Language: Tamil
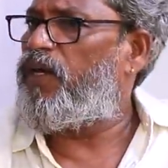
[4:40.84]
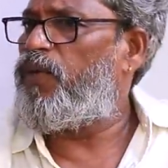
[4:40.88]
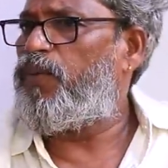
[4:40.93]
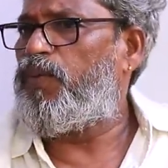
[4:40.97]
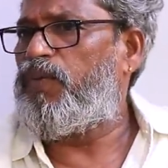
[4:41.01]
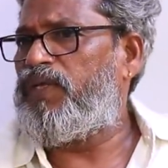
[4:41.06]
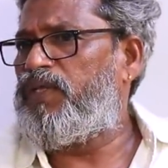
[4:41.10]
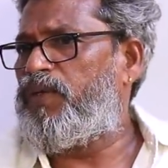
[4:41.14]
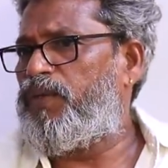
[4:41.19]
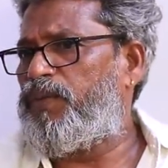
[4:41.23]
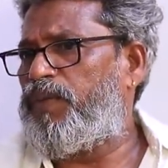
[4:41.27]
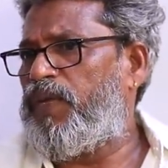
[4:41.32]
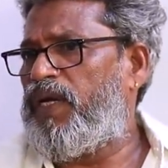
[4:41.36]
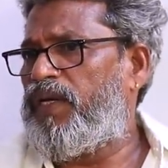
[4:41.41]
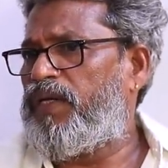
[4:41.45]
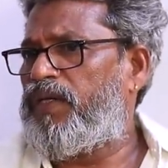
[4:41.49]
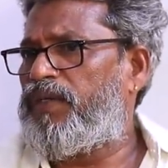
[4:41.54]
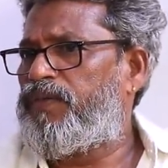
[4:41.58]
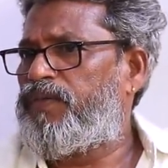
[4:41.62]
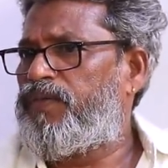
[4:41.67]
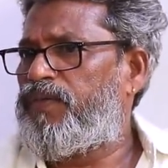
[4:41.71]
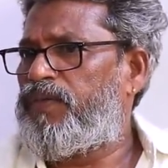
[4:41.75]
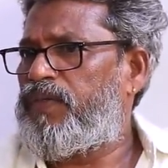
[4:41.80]
அறிமுகப்படுத்திருப்பார்
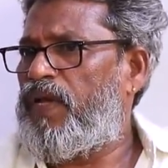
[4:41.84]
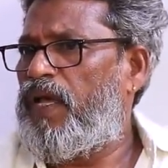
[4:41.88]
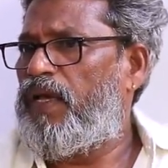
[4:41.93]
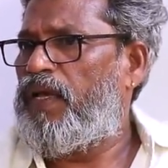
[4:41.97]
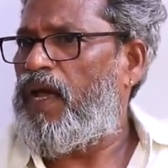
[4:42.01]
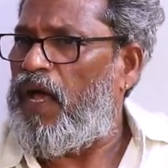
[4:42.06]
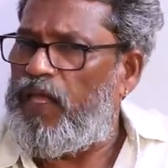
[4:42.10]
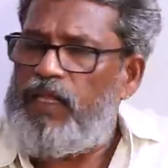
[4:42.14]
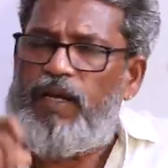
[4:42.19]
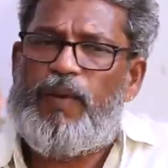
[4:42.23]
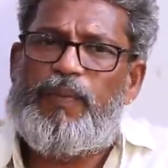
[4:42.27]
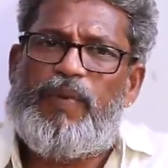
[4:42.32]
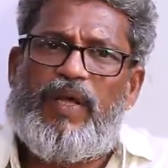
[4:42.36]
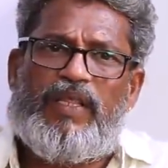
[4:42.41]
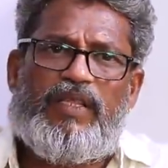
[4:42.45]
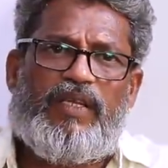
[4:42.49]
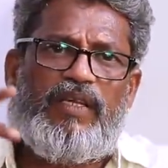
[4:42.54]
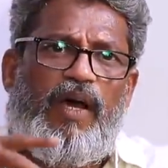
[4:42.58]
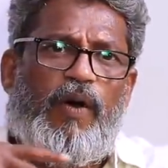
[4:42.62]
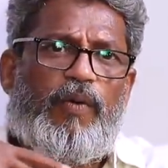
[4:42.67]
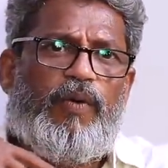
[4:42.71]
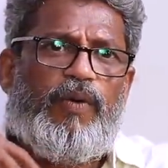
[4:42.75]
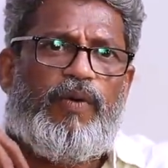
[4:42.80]
அதில்
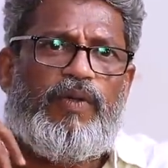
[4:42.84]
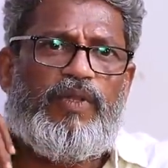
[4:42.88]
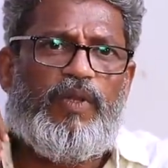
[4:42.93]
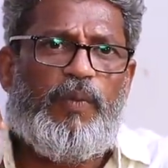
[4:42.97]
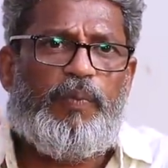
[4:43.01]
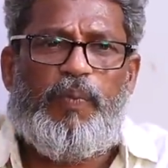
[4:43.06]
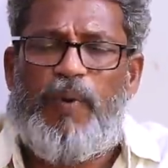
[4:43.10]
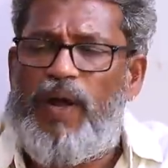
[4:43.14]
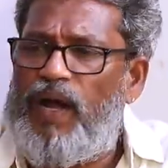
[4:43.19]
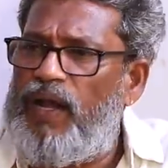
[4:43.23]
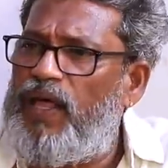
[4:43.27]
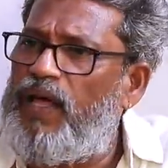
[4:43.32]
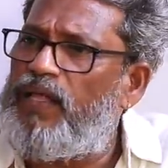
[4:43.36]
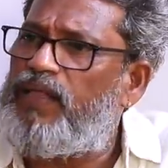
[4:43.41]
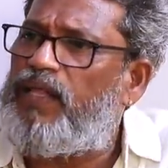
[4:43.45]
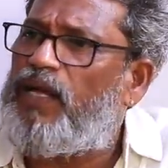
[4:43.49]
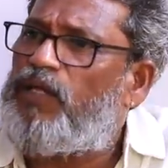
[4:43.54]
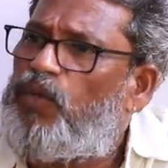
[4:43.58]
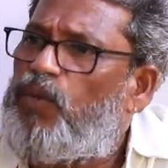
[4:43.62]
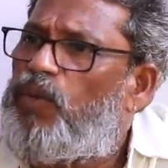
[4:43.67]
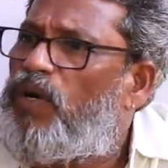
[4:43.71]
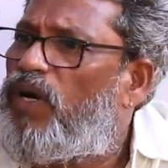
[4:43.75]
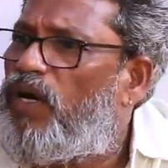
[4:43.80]
பார்த்தீங்கன்னா அவர் வந்து பல
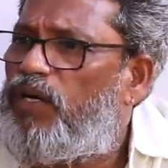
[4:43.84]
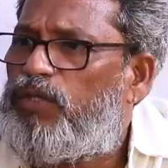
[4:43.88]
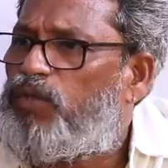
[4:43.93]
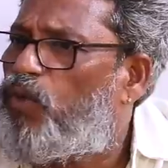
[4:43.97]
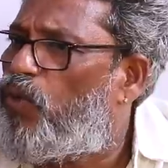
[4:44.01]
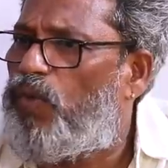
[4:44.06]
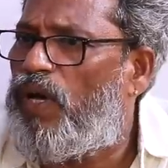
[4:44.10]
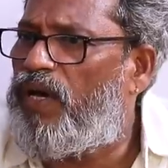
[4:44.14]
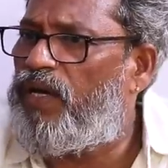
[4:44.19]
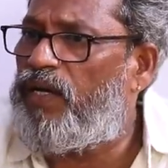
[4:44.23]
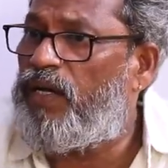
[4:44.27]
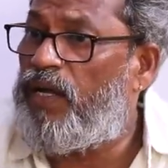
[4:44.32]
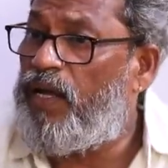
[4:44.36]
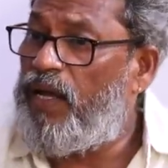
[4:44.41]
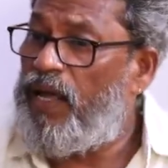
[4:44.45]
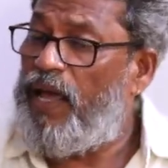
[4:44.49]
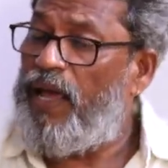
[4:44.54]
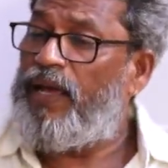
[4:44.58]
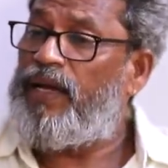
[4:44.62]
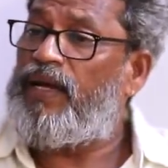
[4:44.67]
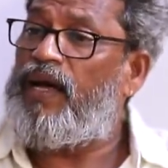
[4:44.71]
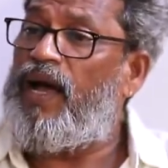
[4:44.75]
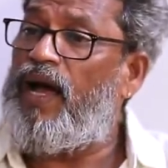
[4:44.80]
தத்துவங்கள் சொல்லுவார்
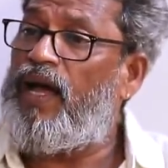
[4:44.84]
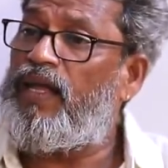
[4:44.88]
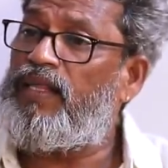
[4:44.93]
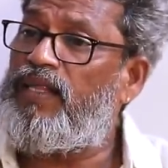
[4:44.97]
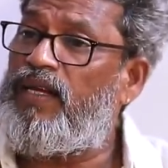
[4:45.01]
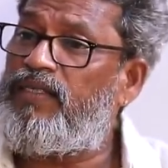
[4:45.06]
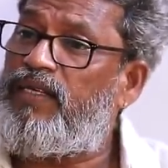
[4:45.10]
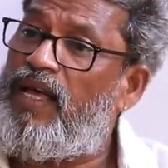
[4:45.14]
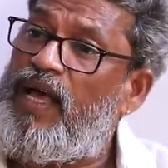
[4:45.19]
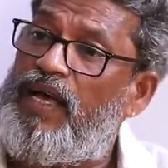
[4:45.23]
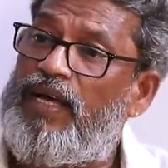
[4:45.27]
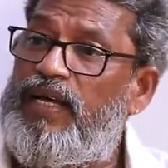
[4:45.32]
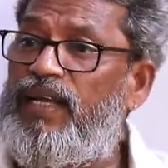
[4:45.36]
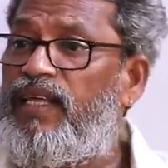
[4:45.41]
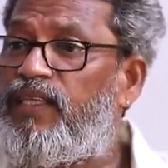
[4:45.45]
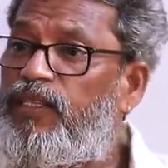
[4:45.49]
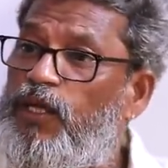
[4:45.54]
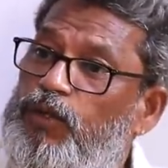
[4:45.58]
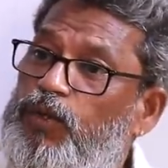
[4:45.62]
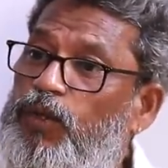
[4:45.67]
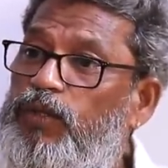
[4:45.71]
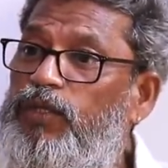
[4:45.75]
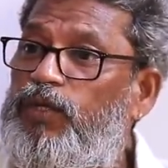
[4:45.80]
காதல் சாங்கிலே
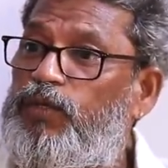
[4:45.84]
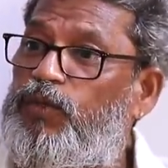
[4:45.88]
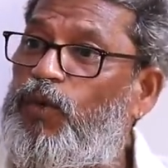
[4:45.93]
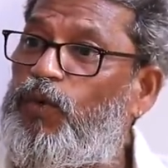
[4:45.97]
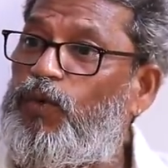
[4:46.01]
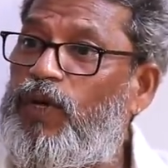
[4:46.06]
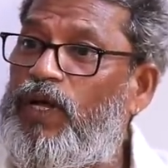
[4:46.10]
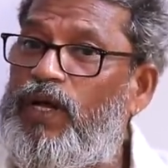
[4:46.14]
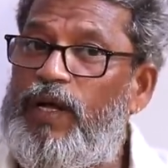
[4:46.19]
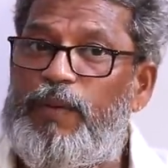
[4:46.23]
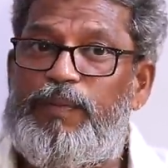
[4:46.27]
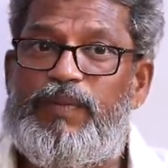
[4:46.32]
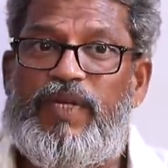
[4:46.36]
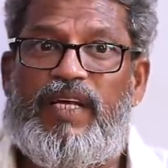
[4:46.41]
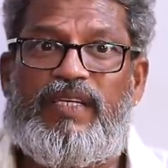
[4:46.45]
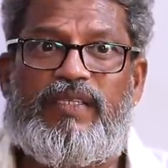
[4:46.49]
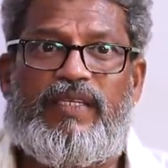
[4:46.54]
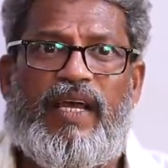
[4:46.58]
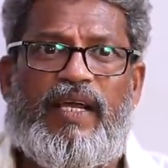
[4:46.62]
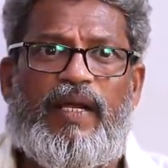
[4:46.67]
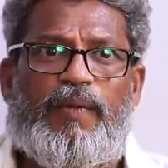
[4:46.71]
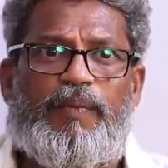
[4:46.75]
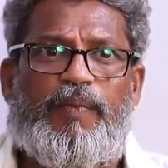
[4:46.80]
தத்துவத்தை சொல்லுவார்
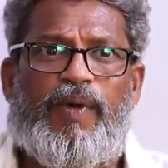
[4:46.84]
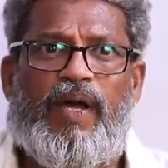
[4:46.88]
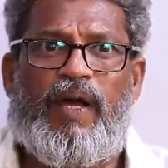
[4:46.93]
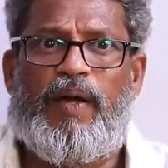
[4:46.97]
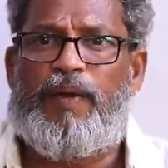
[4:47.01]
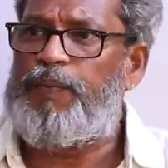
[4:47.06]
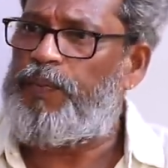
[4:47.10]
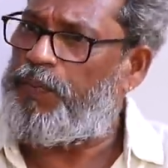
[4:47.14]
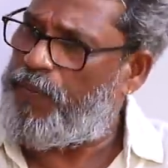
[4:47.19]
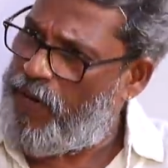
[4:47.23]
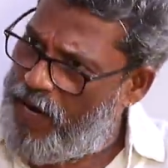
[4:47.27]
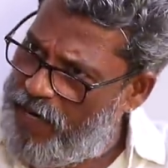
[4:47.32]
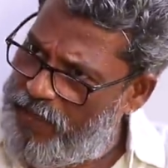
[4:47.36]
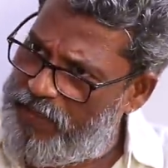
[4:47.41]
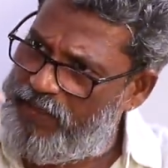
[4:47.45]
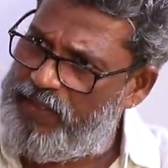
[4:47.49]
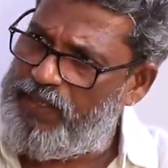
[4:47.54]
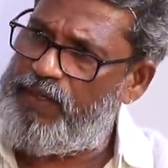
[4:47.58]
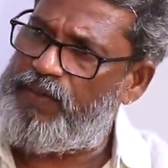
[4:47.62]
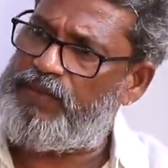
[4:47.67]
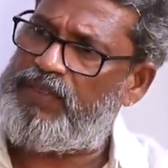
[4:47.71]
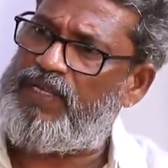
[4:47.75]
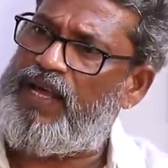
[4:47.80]
எம்ஜிஆர் செகண்ட்
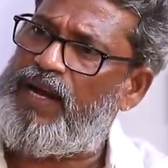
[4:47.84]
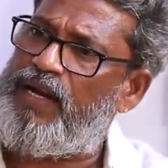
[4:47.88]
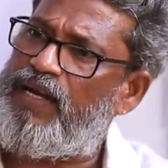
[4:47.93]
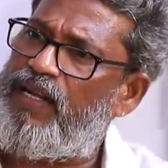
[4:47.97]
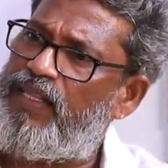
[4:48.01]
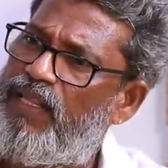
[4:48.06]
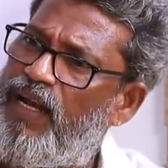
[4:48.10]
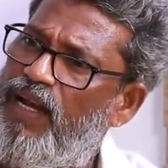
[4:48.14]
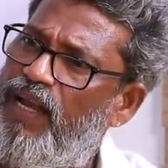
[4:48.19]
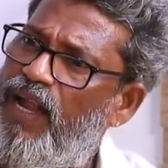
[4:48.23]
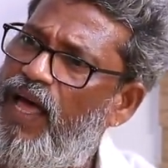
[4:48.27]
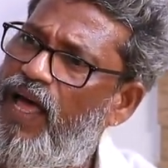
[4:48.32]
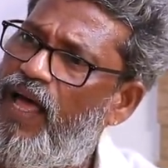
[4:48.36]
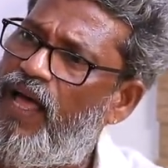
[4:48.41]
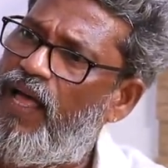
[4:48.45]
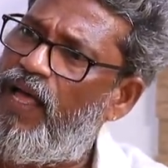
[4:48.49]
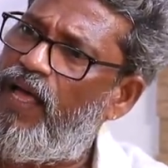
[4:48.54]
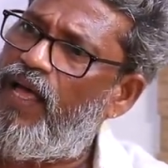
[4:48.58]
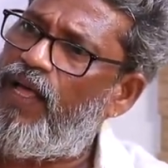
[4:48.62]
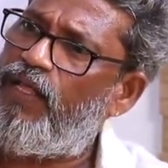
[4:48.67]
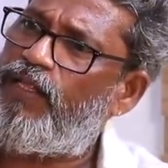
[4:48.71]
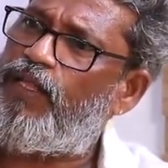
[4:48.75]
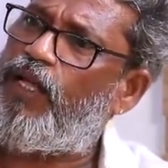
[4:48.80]
அடுத்த சரணத்திலலாம்
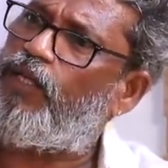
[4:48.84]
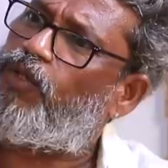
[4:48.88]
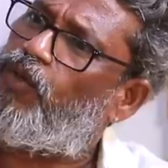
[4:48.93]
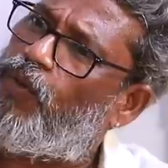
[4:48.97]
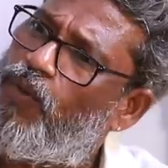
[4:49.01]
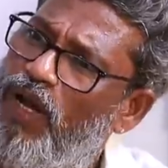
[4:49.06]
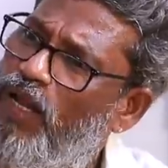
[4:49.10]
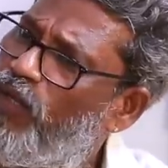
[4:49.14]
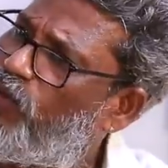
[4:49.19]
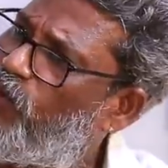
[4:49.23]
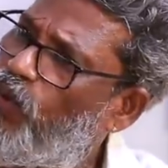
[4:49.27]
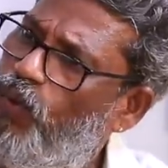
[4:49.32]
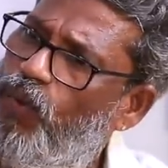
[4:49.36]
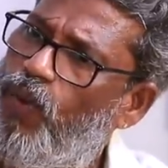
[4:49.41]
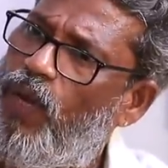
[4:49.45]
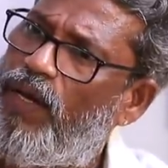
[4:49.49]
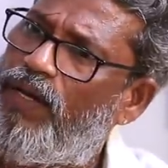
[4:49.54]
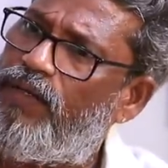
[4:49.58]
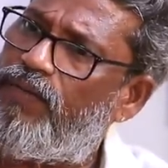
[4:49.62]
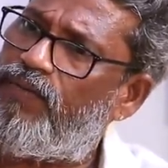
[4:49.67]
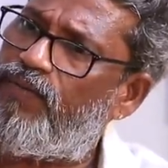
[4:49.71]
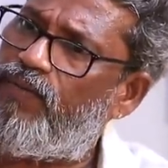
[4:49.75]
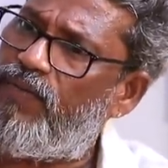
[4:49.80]
தத்துவம்லாம்
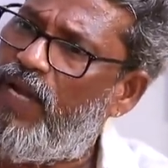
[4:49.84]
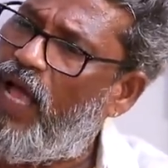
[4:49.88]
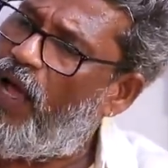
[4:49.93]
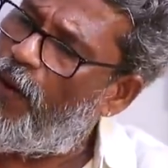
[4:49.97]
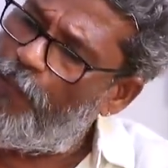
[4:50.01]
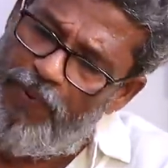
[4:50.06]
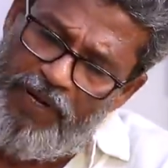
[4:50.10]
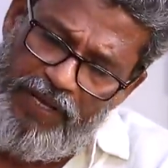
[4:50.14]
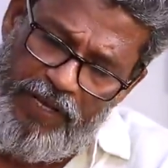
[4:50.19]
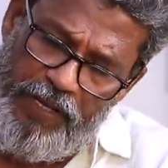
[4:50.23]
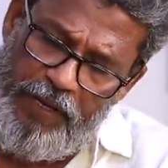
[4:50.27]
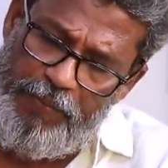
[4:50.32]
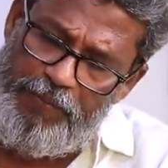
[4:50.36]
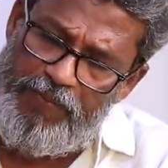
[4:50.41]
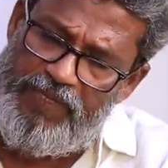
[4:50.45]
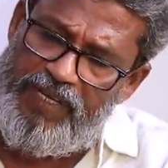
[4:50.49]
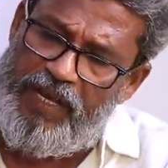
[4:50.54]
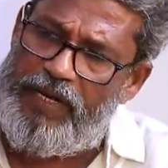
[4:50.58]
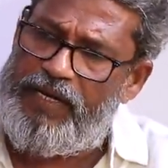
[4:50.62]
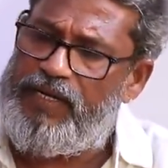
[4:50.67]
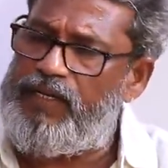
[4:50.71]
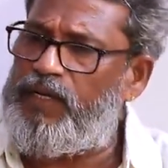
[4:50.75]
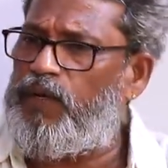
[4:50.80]
சொல்லுவார் அப்படி
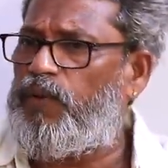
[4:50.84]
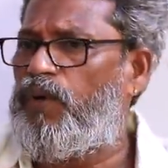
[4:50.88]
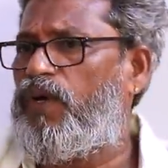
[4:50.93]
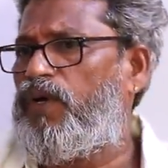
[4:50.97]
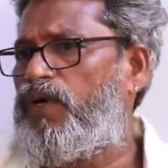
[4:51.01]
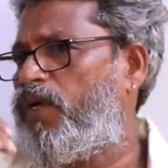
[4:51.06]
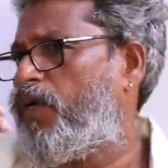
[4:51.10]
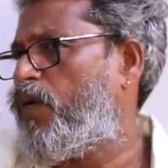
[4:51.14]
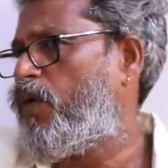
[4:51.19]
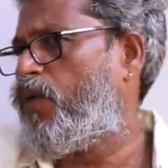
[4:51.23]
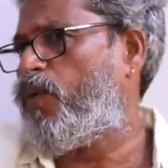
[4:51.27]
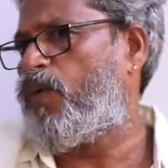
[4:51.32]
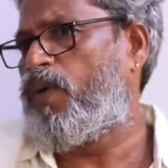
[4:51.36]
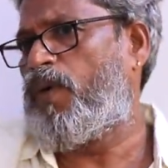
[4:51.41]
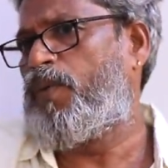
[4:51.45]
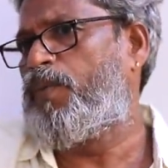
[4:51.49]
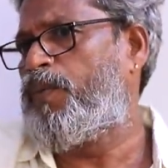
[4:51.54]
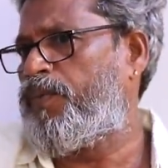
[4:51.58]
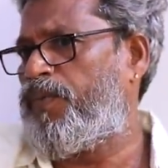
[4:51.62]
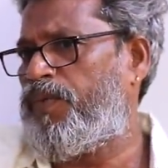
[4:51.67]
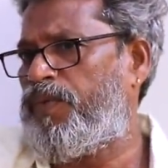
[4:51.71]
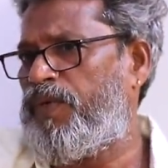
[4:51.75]
எம்ஜிஆர்கிட்ட ஒரு குணம்